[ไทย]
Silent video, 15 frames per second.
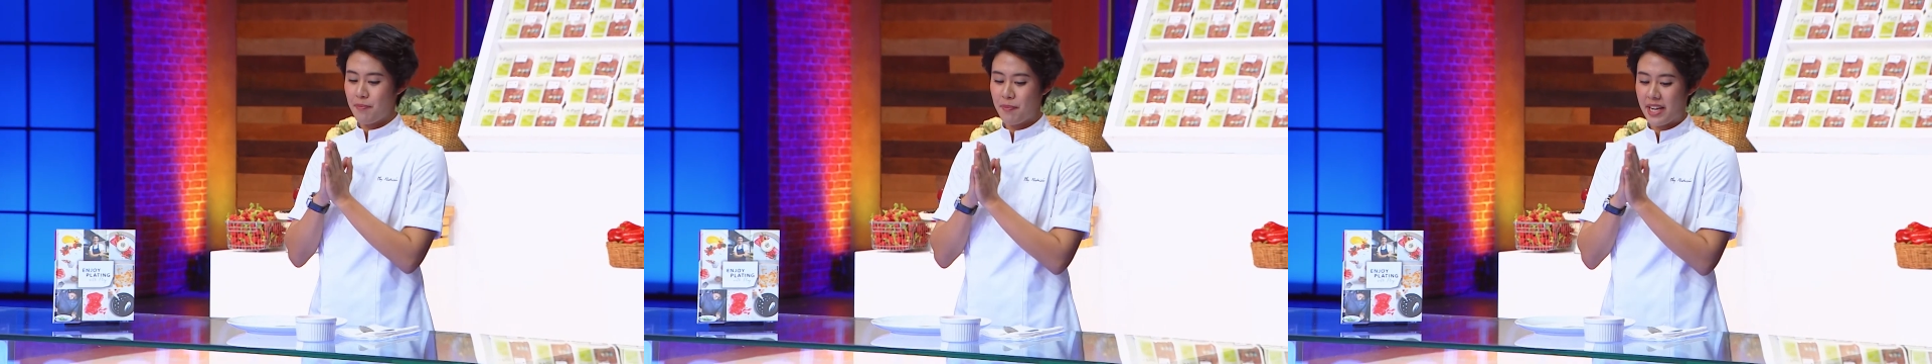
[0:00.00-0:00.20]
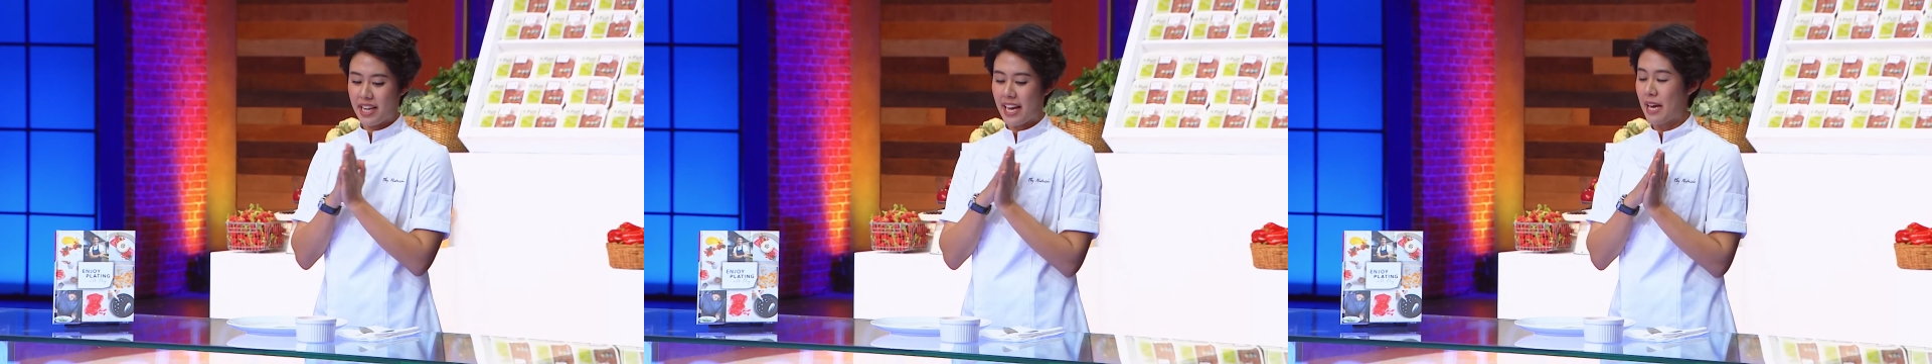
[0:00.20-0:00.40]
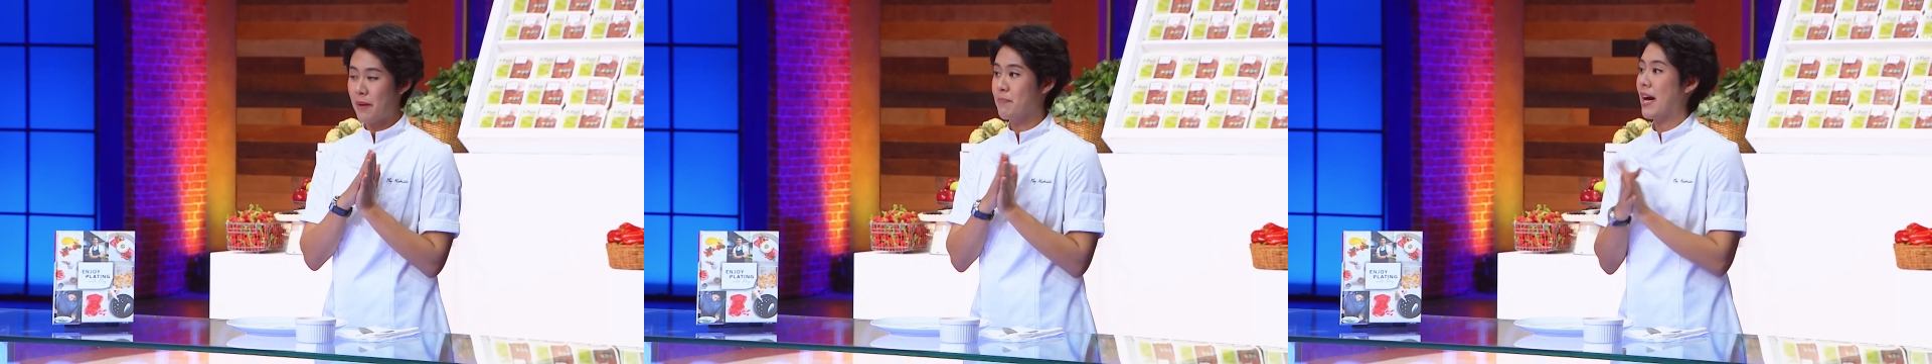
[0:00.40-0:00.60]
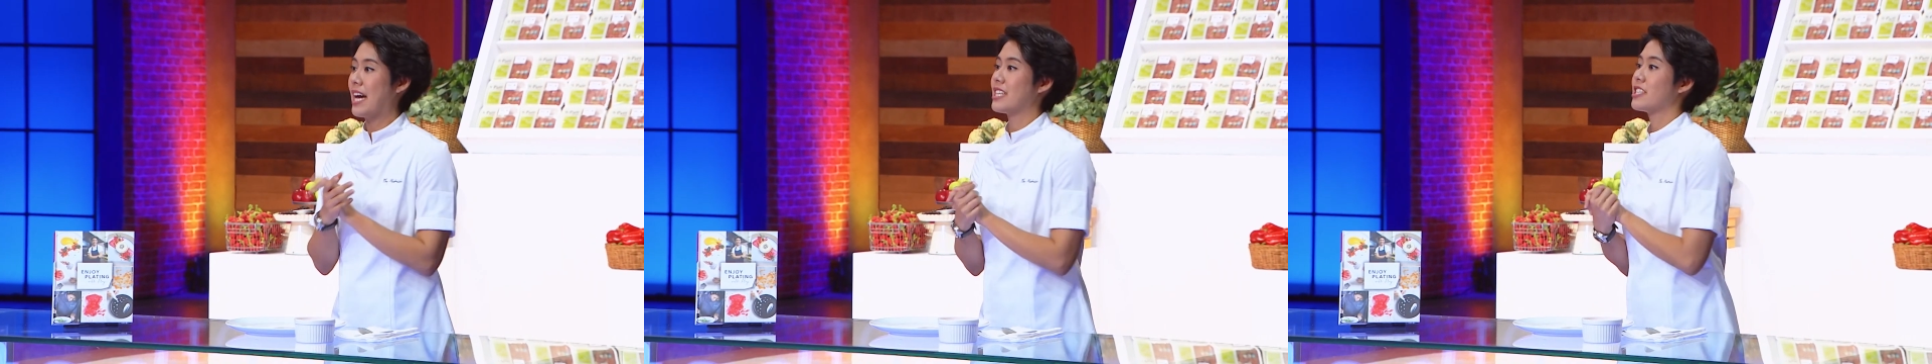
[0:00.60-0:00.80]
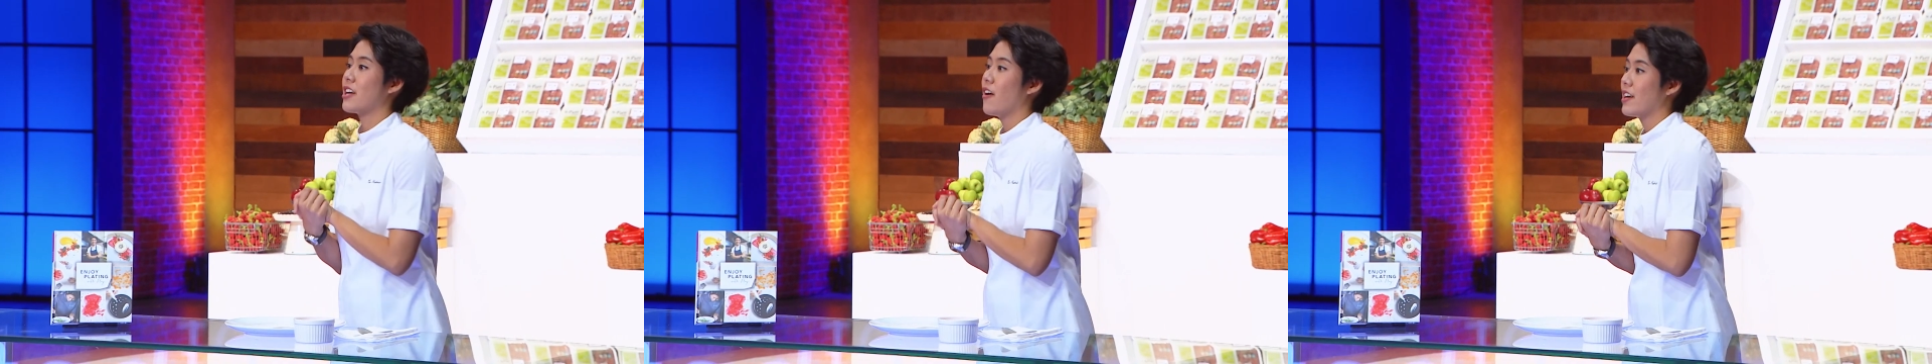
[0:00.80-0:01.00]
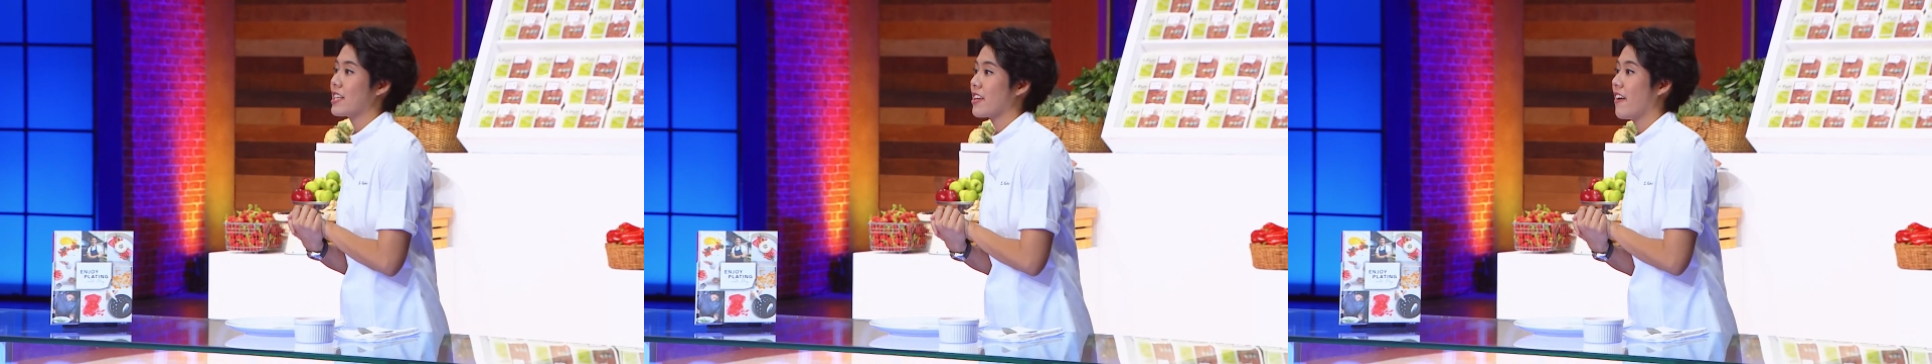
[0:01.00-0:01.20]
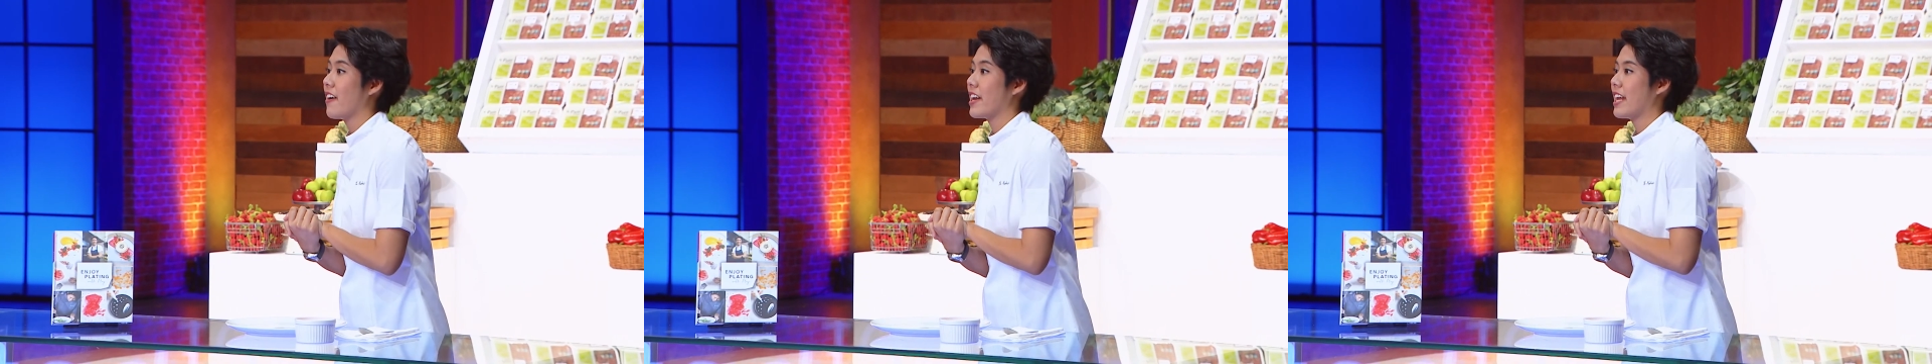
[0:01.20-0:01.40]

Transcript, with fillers: เป็นการฝาดซอสก่อ